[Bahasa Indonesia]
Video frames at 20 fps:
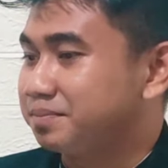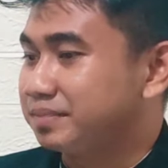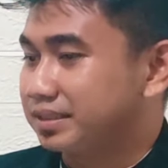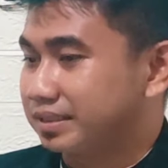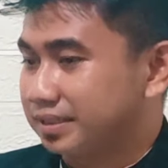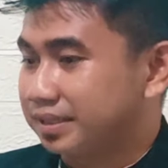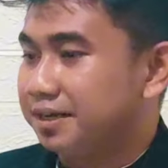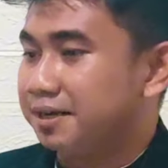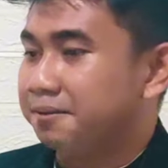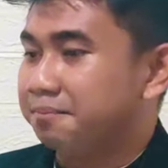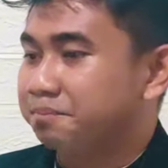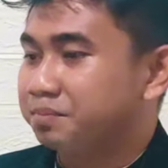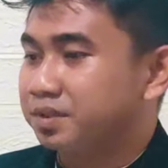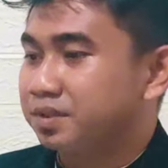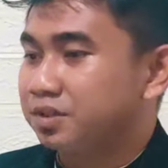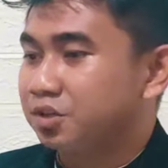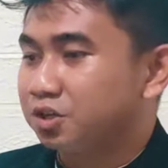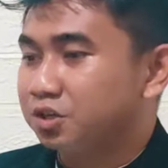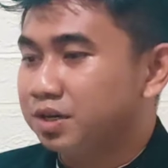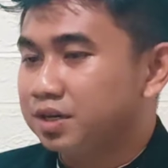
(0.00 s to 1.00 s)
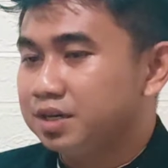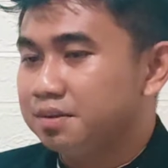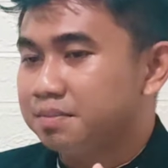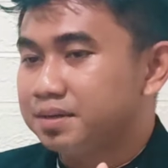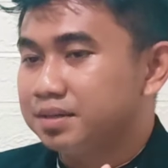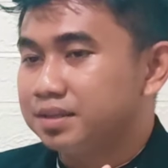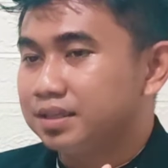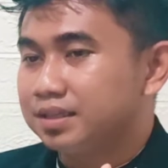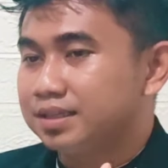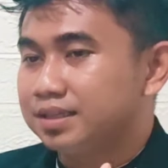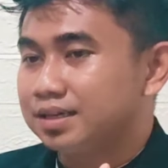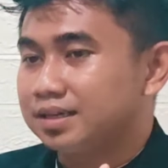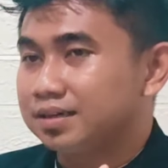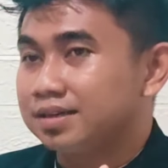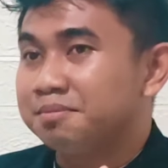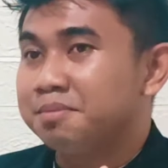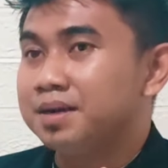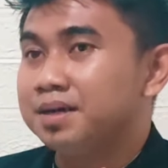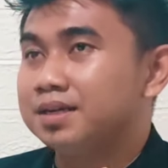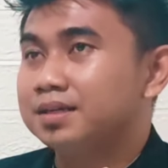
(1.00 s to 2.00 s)
ada. Ya. Kalau ada bertanya
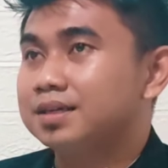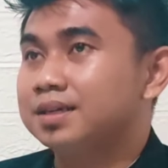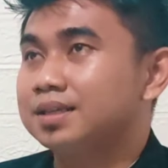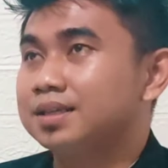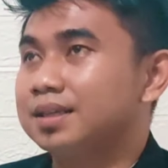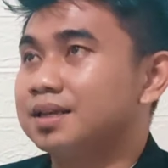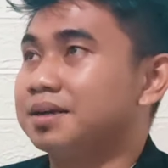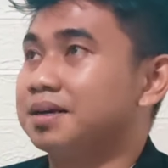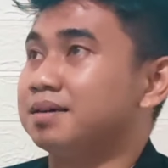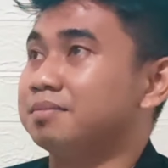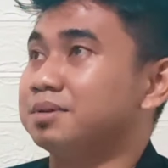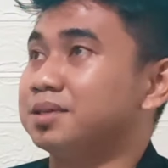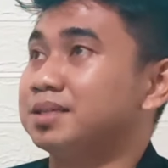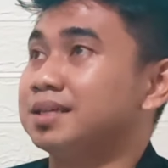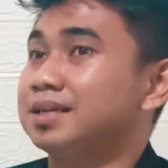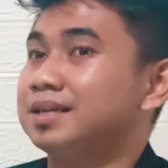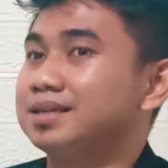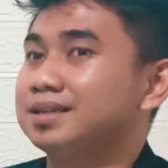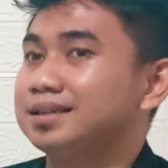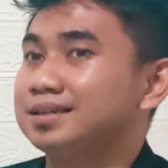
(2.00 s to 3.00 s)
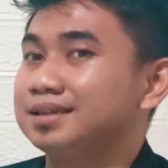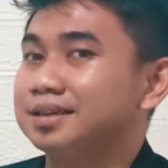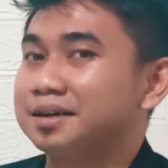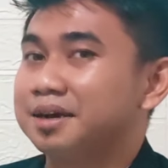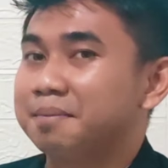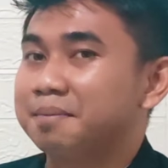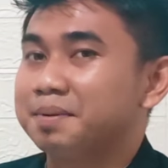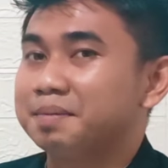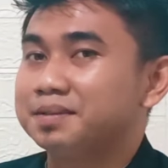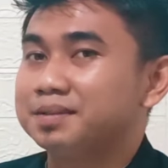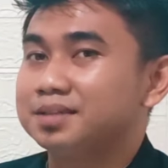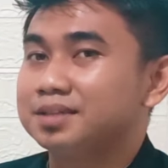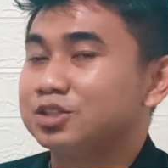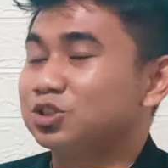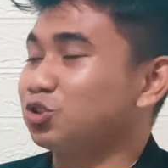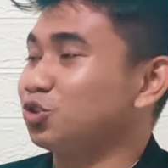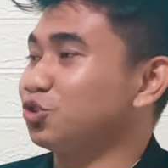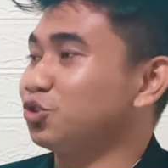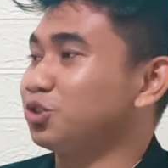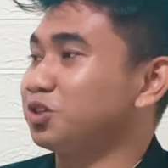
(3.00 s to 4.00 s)
di mana kita menjadi apa
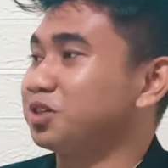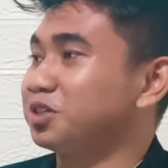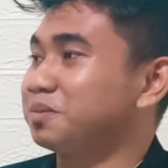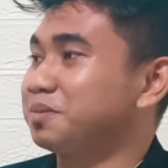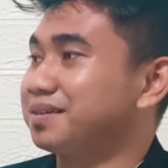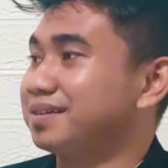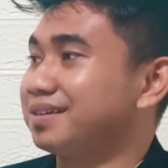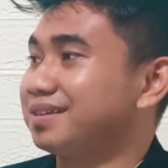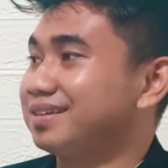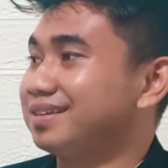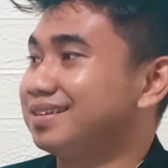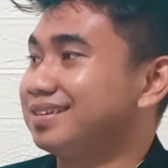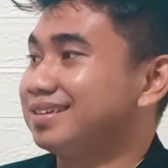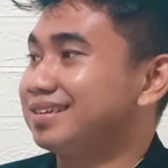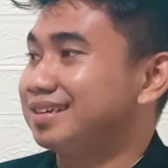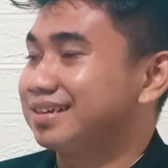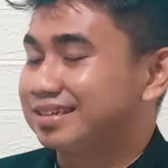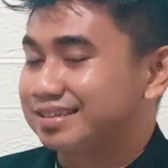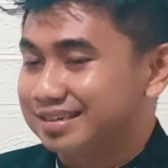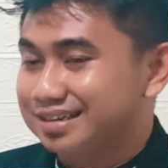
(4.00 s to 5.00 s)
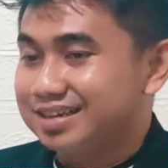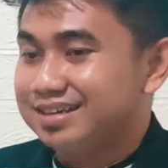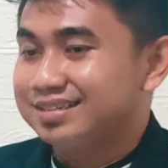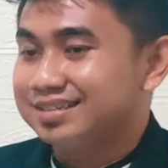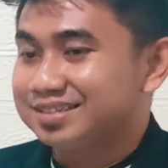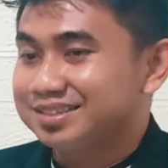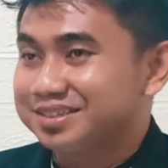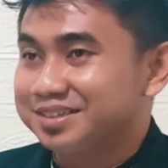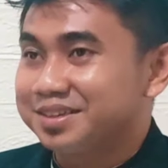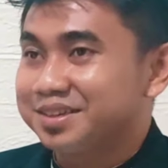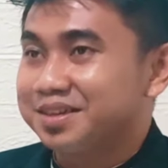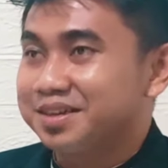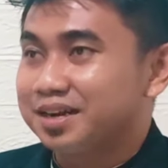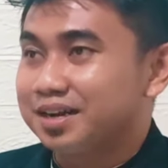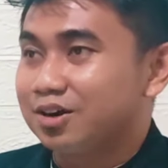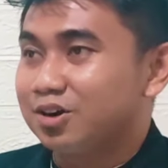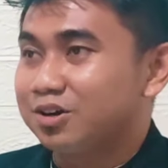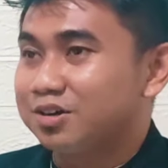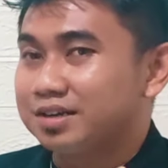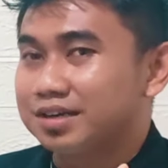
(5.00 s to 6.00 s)
mencari contoh dan sebagainya, ya. jelas
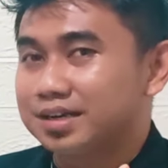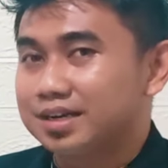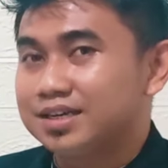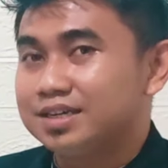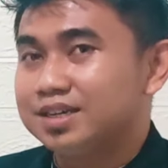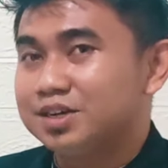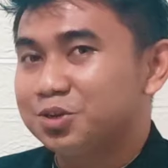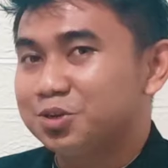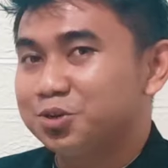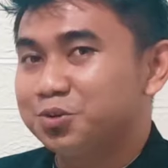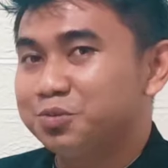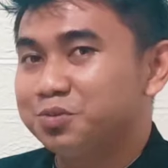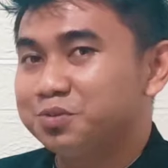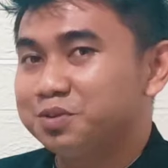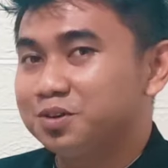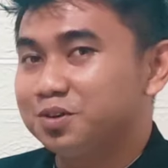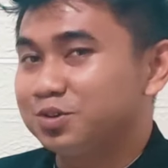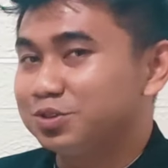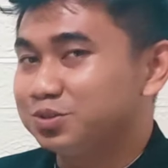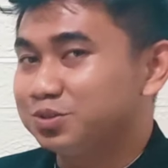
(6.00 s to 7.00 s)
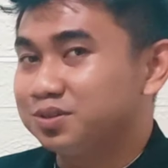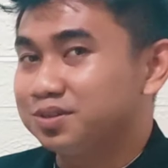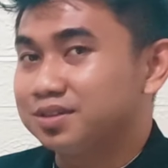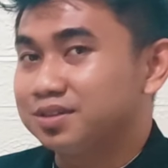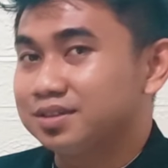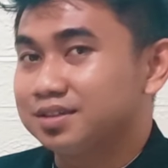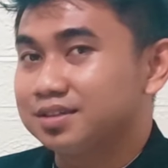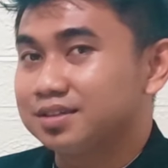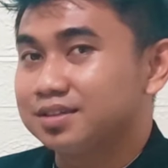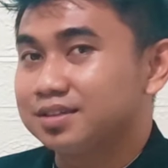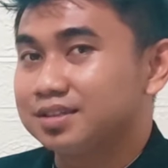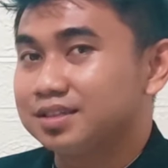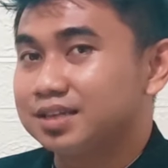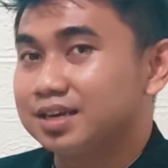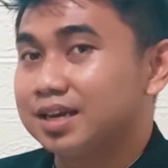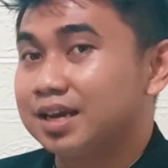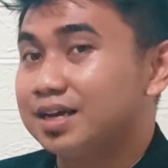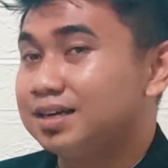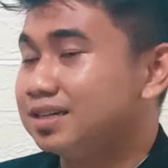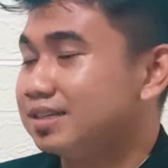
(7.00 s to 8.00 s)
Lakodakan lakum fi Rasulullah
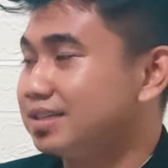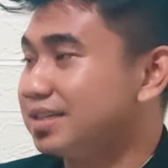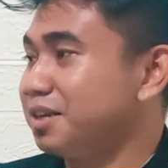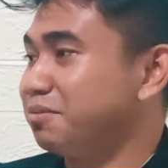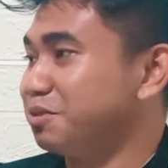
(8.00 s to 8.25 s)
telah ada di